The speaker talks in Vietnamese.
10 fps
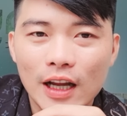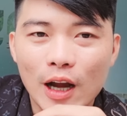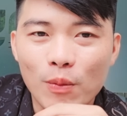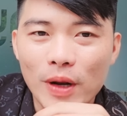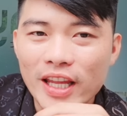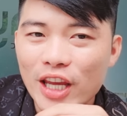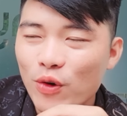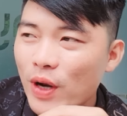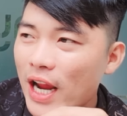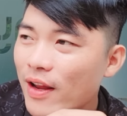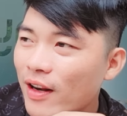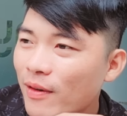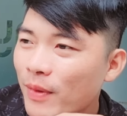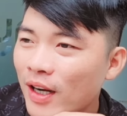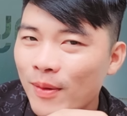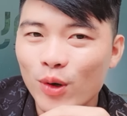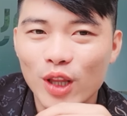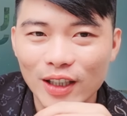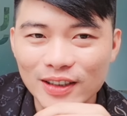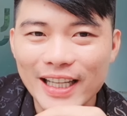không lẽ chiều nay mình đi mua
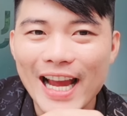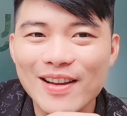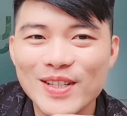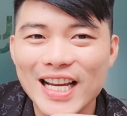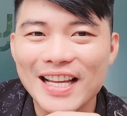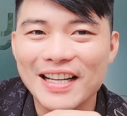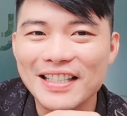thử con chai gì mình xài thử